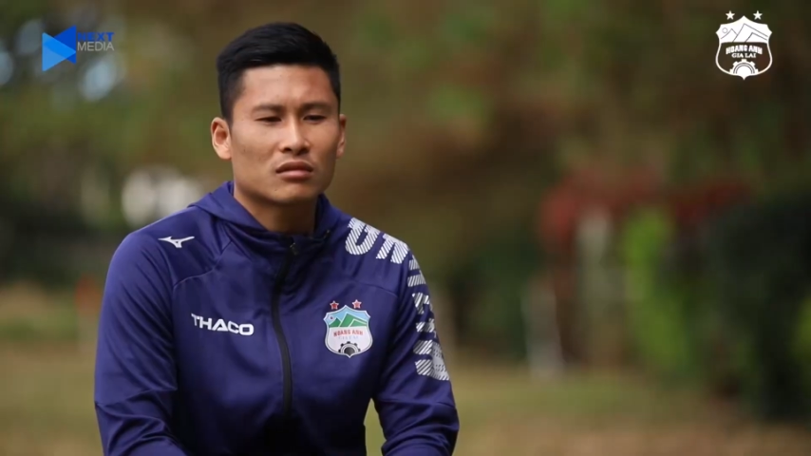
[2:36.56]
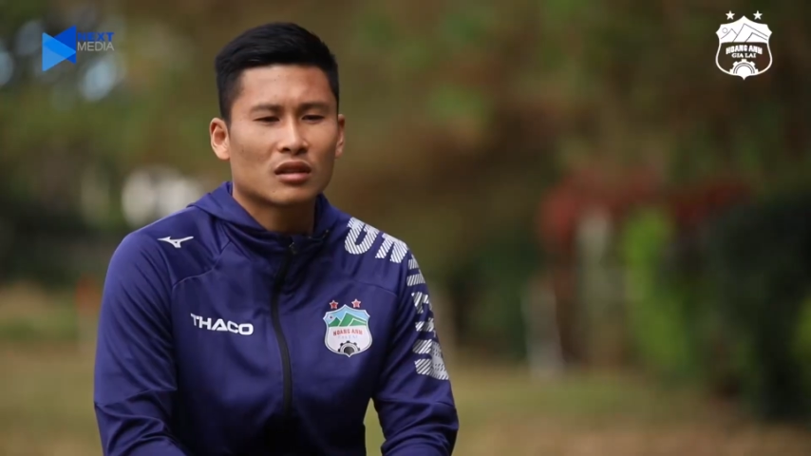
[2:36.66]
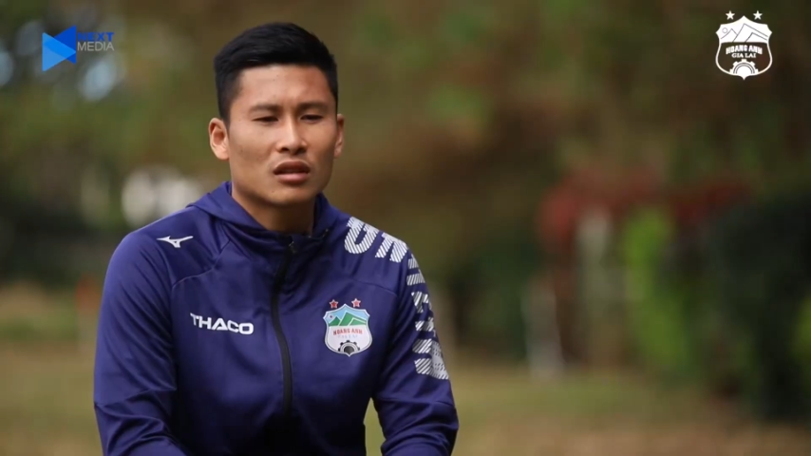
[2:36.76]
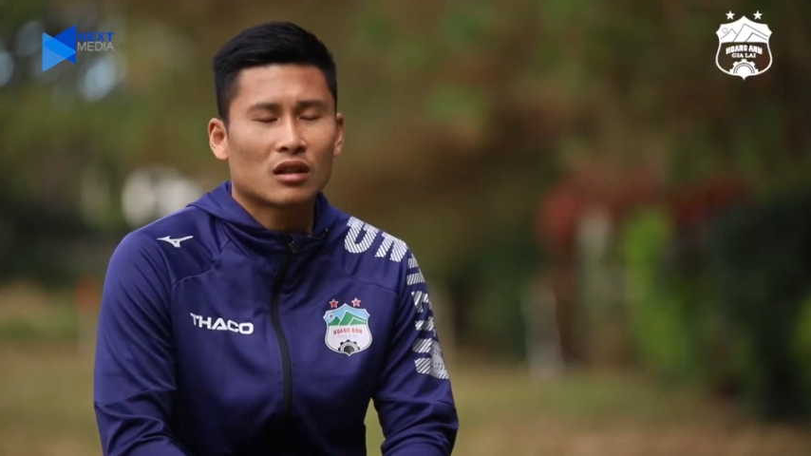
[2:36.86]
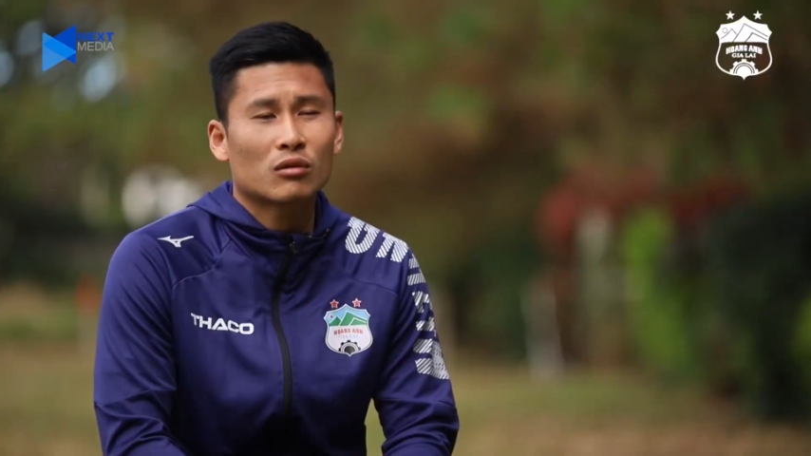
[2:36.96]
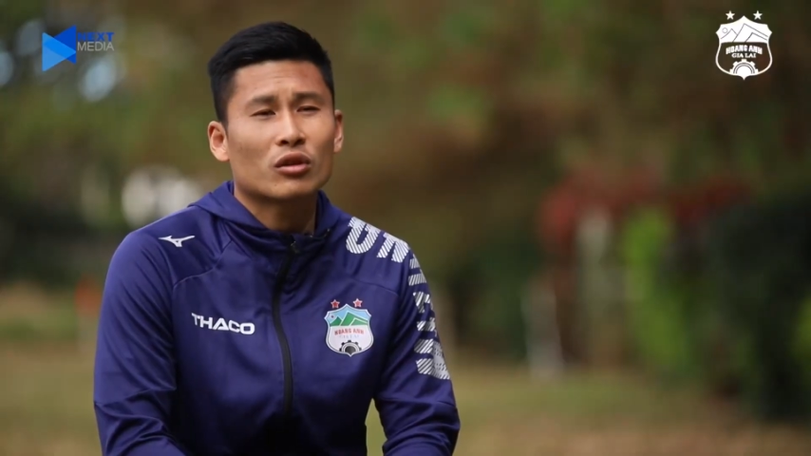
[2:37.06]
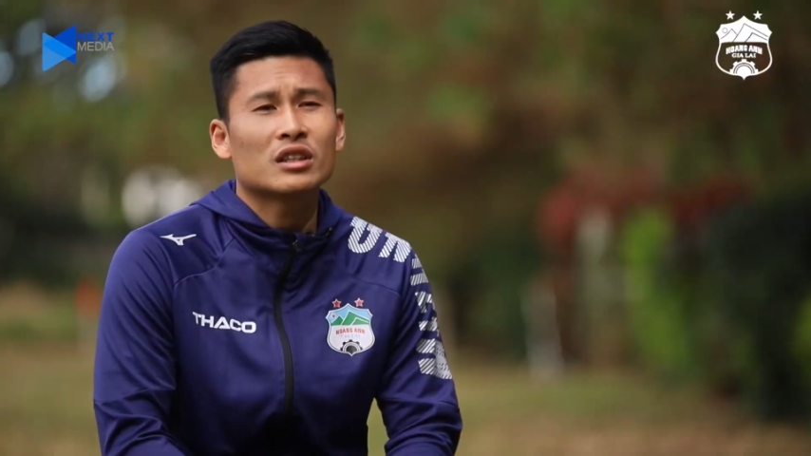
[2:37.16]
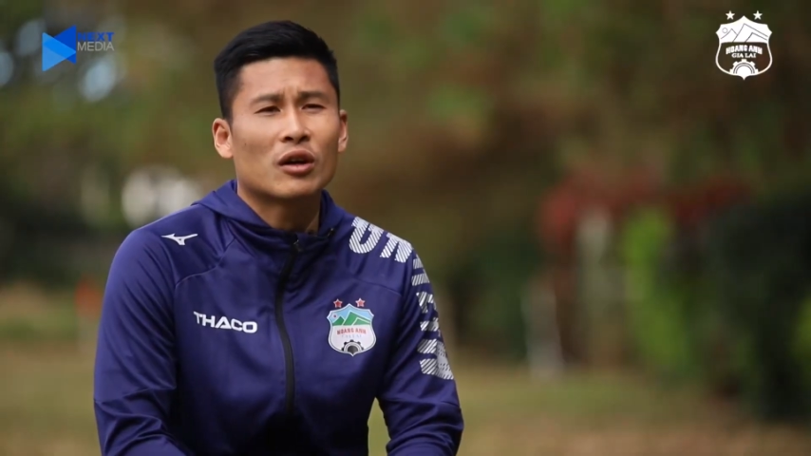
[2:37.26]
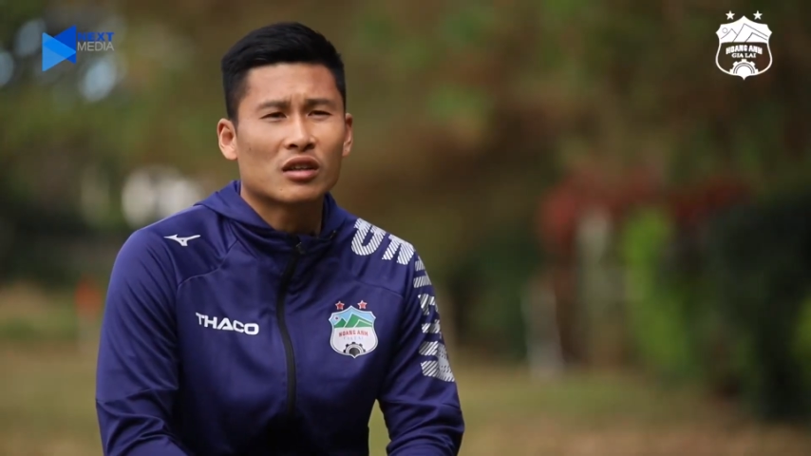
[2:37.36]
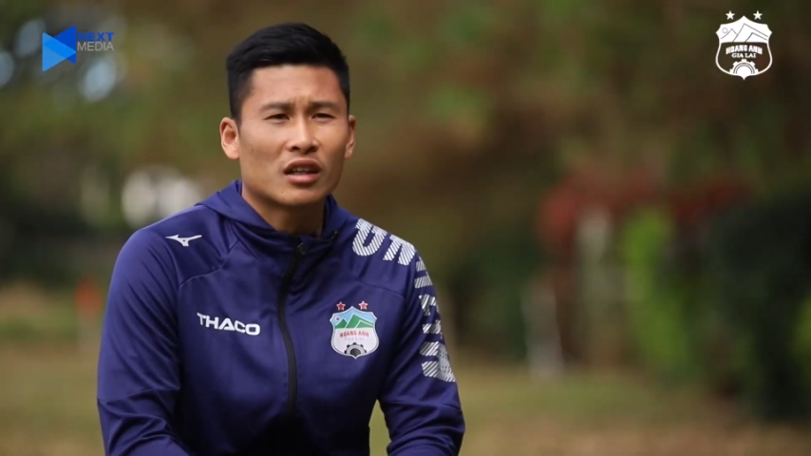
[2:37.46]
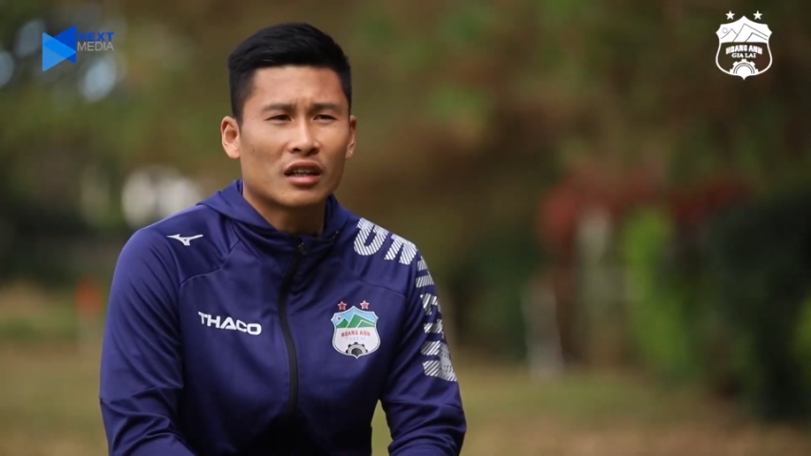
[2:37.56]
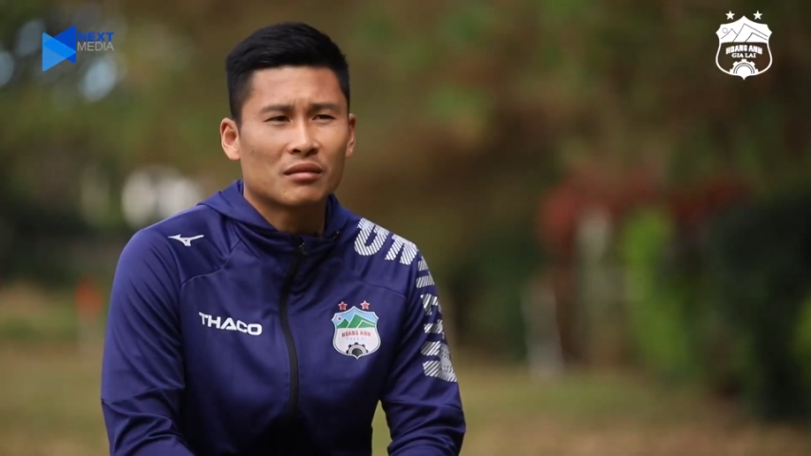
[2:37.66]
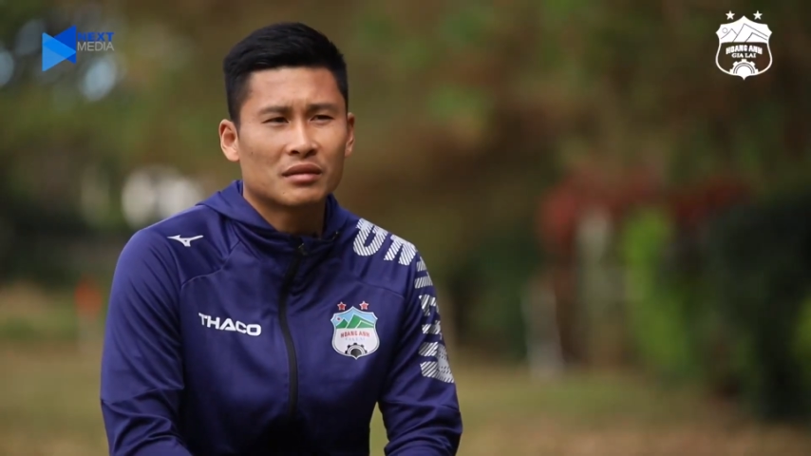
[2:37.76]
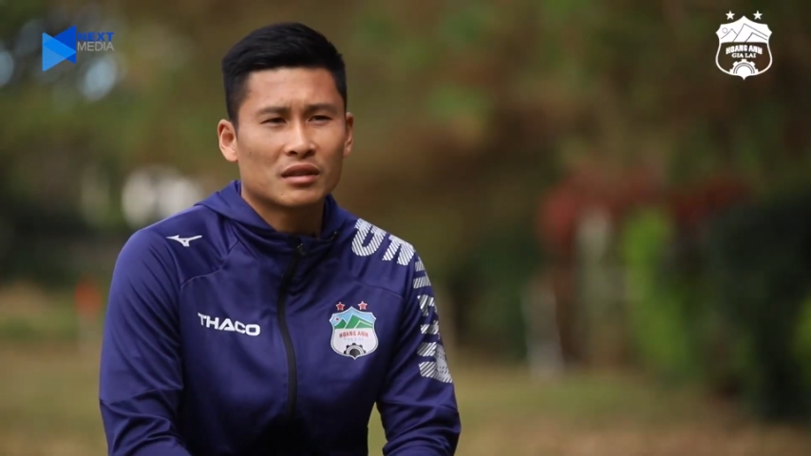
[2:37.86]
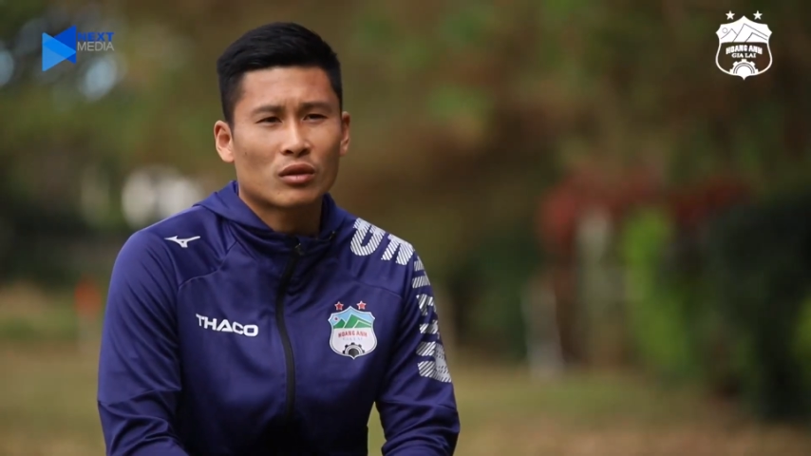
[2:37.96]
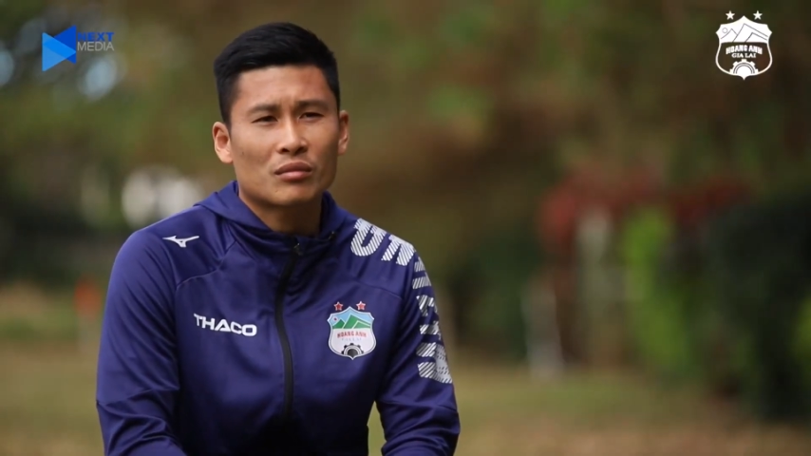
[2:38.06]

không không có nhiều người là mình